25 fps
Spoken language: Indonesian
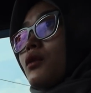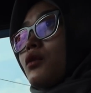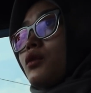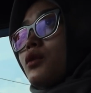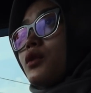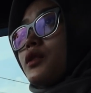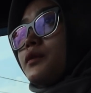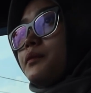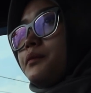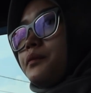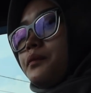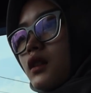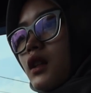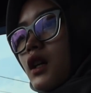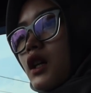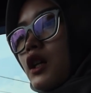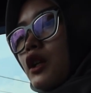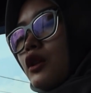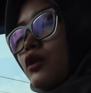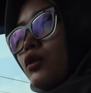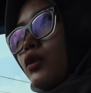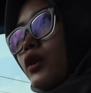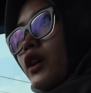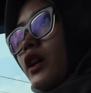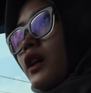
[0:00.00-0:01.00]
bangun entah
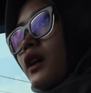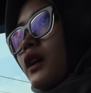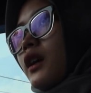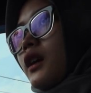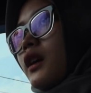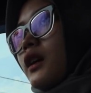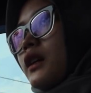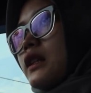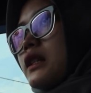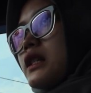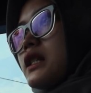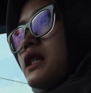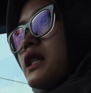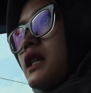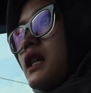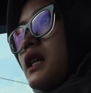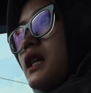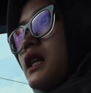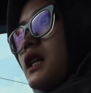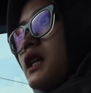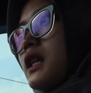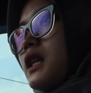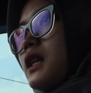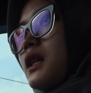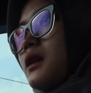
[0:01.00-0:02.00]
itu kayak
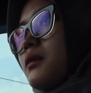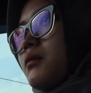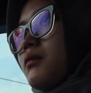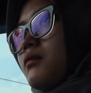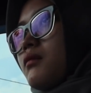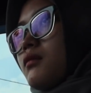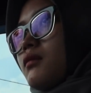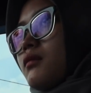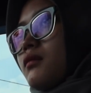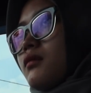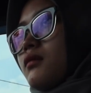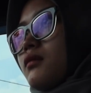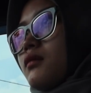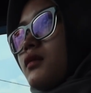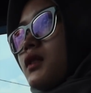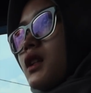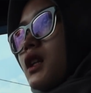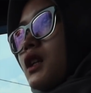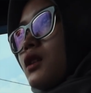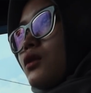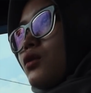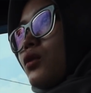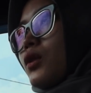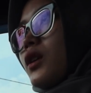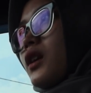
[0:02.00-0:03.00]
nge-gym
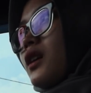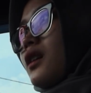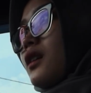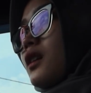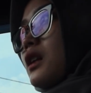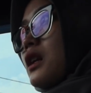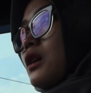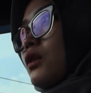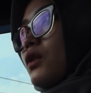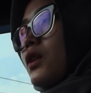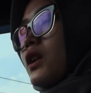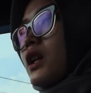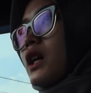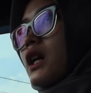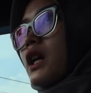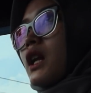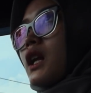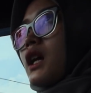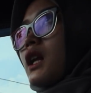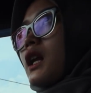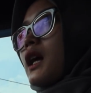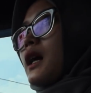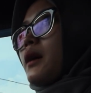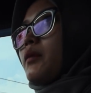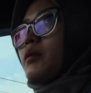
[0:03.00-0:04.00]
entah itu kayak ngelakuin
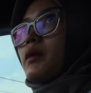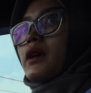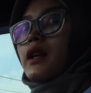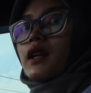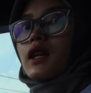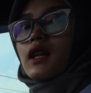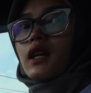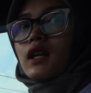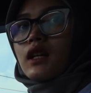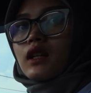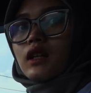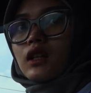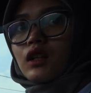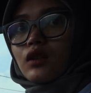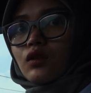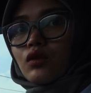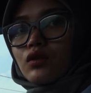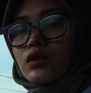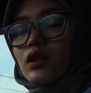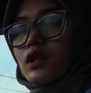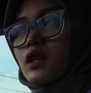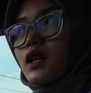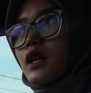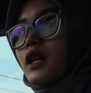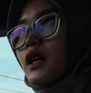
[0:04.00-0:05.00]
hal-hal apalah gitu
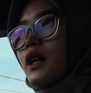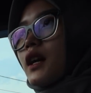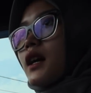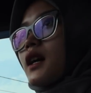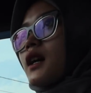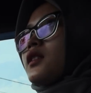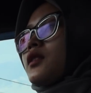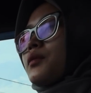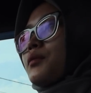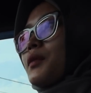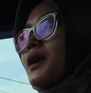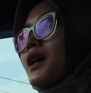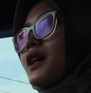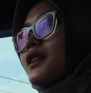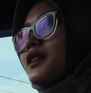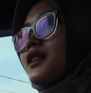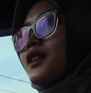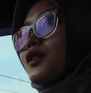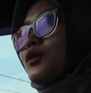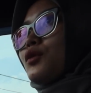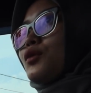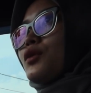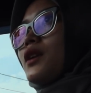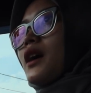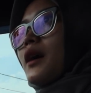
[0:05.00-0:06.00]
jadi kayak
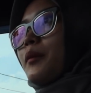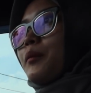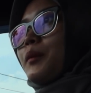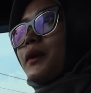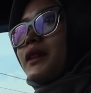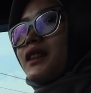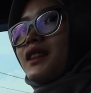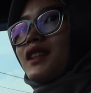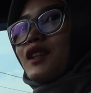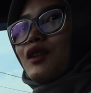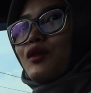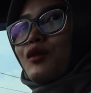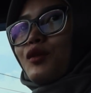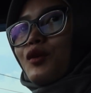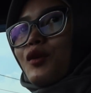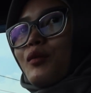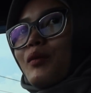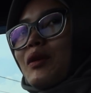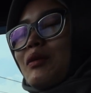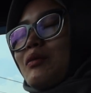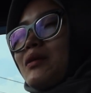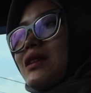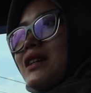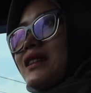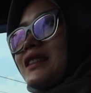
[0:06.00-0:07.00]
semangatnya tuh dapat gitu loh
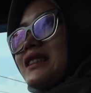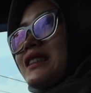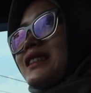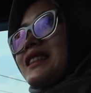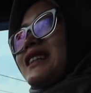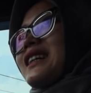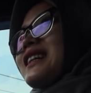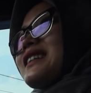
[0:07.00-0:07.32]
paham gak sih